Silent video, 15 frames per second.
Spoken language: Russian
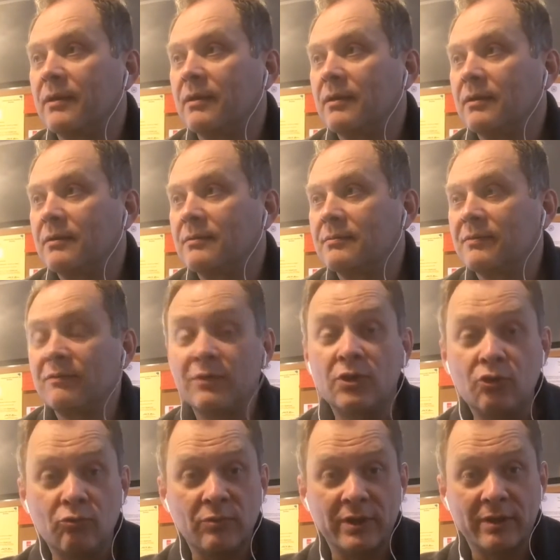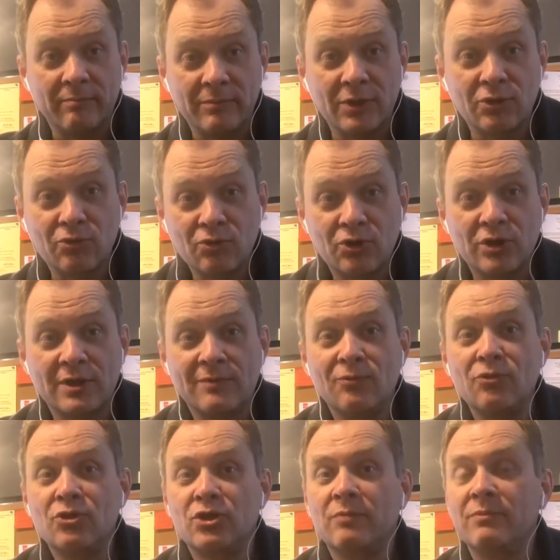а, выдуманном,
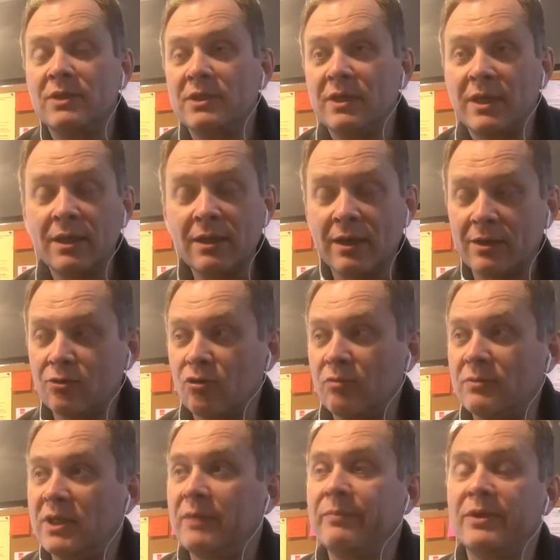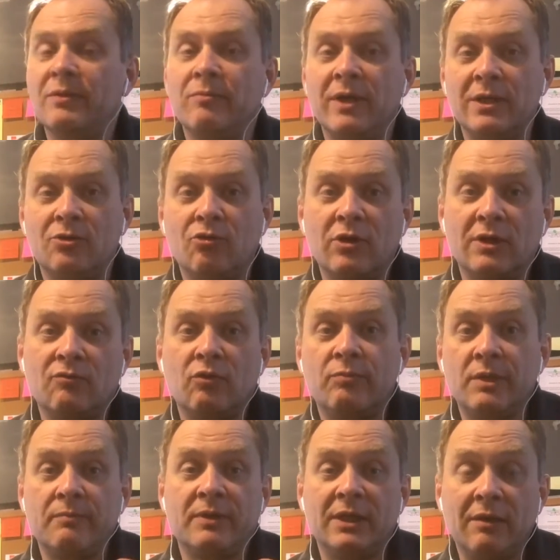несуществующем языке, на котором тебя понимает только твой
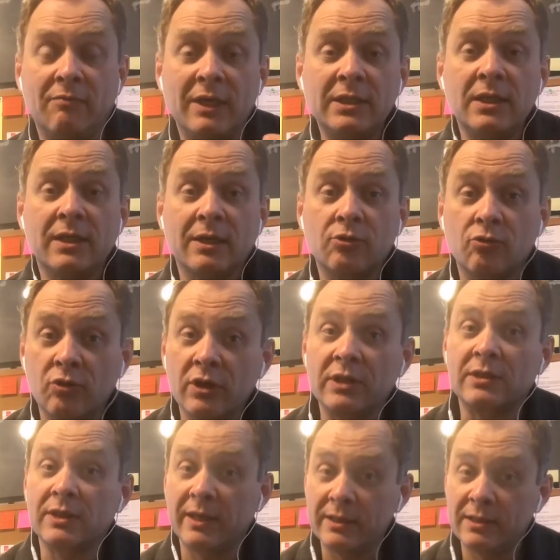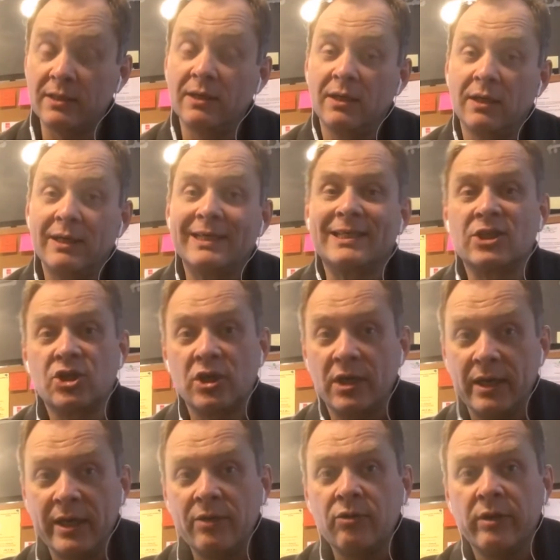преподаватель, который, кстати, к
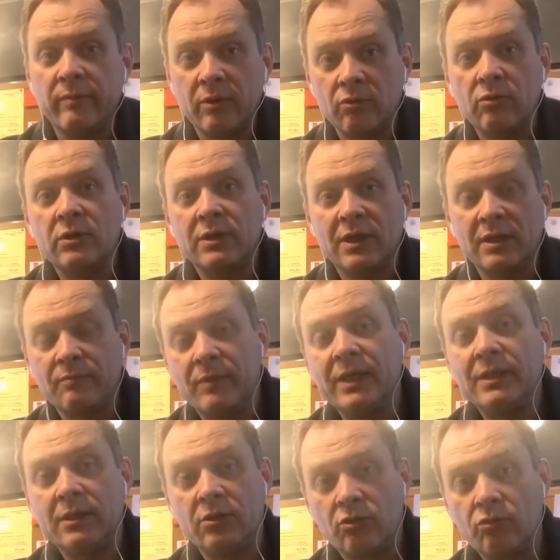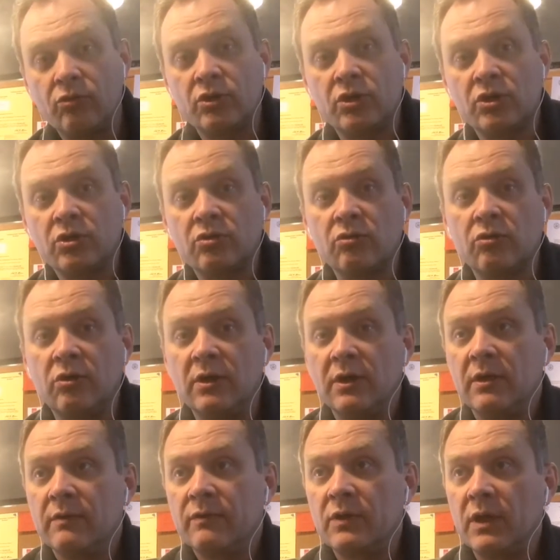сожалению, я могу это отметить тоже, что
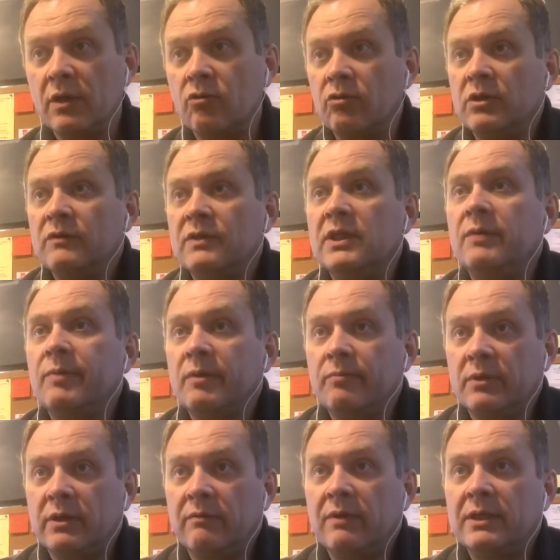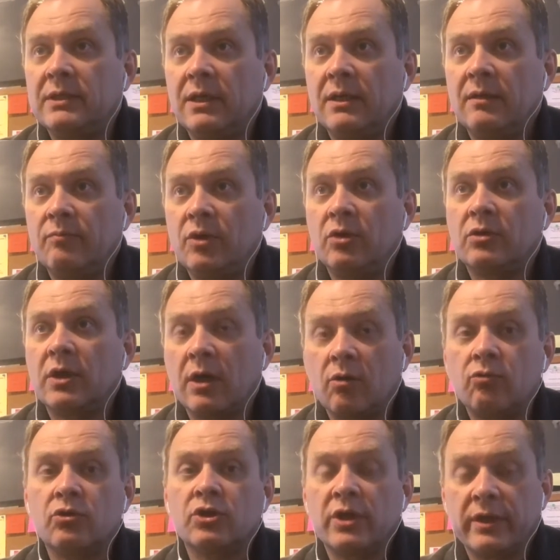далеко не все преподаватели имеют
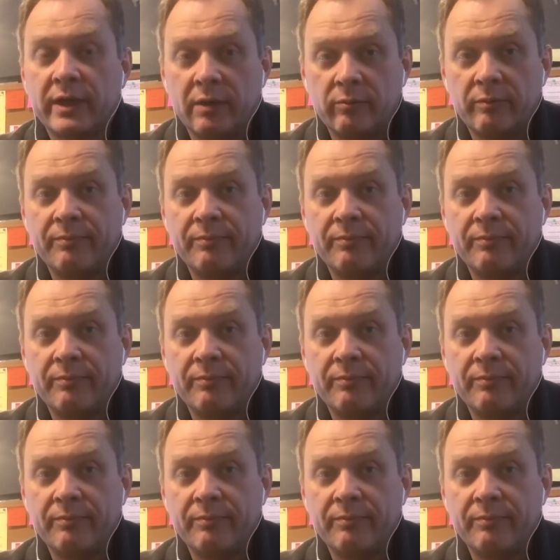хорошее, как